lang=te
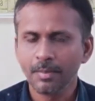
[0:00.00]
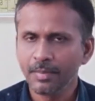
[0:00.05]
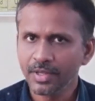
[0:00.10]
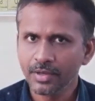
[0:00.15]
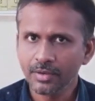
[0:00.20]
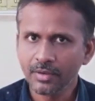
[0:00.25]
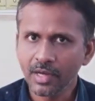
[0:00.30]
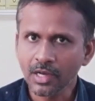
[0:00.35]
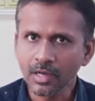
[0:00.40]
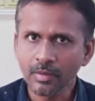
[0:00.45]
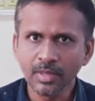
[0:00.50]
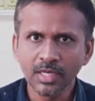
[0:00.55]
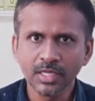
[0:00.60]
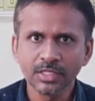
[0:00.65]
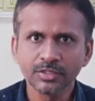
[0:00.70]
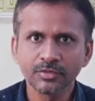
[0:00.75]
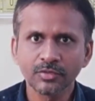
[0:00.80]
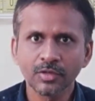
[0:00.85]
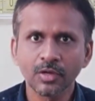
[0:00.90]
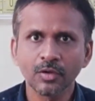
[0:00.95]
నా పేరు
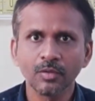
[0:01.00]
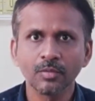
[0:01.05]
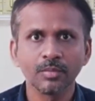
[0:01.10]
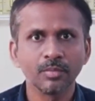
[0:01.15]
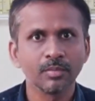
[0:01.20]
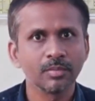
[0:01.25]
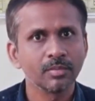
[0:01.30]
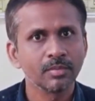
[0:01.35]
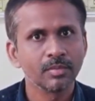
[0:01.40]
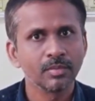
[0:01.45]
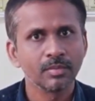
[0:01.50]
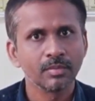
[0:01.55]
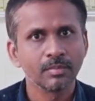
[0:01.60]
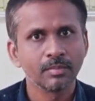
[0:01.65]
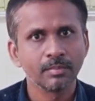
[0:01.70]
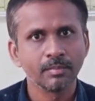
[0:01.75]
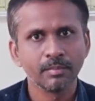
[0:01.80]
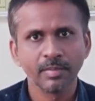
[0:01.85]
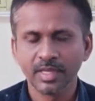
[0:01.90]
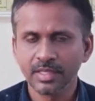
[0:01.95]
నాగమల్లేశ్వరరావు
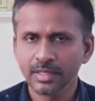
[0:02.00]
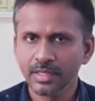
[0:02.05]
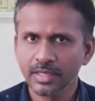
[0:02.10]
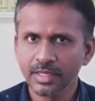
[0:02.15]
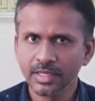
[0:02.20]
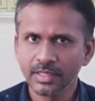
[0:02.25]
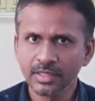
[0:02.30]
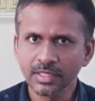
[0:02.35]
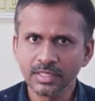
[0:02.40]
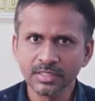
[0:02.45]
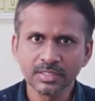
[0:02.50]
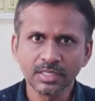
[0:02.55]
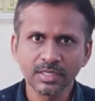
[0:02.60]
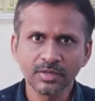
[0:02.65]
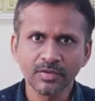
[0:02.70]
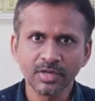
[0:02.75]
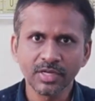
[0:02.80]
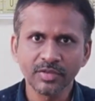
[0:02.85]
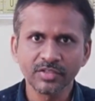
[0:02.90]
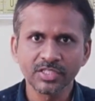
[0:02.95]
మీ అందరికీ
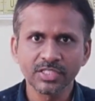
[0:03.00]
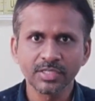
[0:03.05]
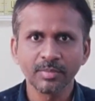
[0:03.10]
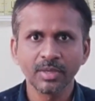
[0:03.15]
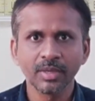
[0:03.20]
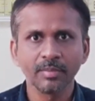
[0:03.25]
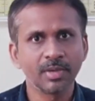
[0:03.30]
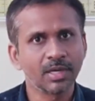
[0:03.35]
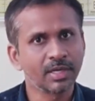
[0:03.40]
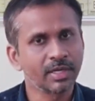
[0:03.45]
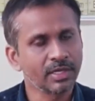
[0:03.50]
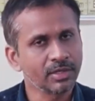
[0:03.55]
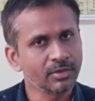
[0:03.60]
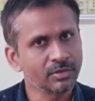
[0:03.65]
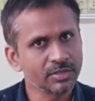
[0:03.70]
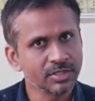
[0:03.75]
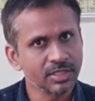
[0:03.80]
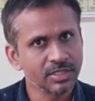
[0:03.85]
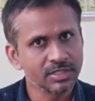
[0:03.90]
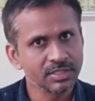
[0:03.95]
తెలిసినటువంటి విషయమే మన
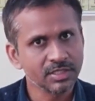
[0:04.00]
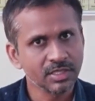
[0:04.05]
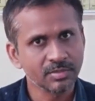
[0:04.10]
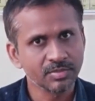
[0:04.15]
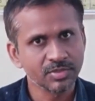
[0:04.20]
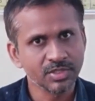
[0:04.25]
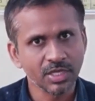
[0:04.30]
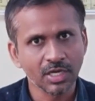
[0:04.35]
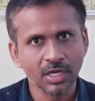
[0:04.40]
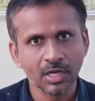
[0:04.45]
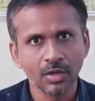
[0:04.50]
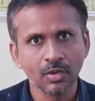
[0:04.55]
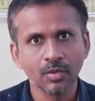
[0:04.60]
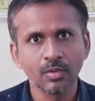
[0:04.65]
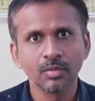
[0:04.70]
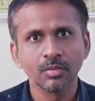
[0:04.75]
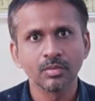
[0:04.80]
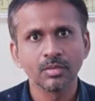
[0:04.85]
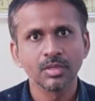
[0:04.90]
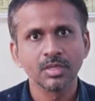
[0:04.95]
టెక్నో సైన్స్ క్లబ్
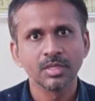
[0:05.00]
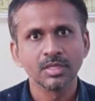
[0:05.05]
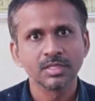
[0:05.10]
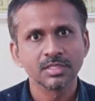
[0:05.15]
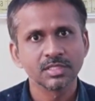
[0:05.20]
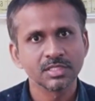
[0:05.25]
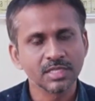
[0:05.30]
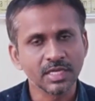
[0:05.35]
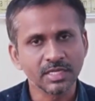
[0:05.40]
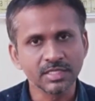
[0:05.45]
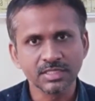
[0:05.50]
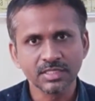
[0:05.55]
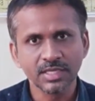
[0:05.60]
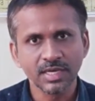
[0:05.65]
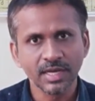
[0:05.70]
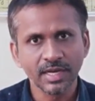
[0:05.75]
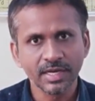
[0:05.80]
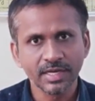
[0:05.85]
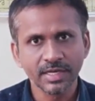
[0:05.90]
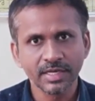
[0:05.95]
ఛానల్లో
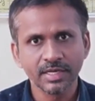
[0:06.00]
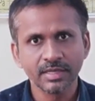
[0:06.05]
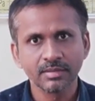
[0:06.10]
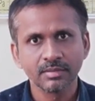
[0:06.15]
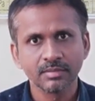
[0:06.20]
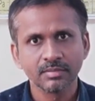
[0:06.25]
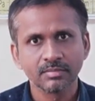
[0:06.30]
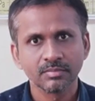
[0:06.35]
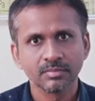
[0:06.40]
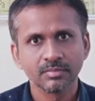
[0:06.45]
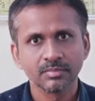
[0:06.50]
సైన్స్ రిలేటెడ్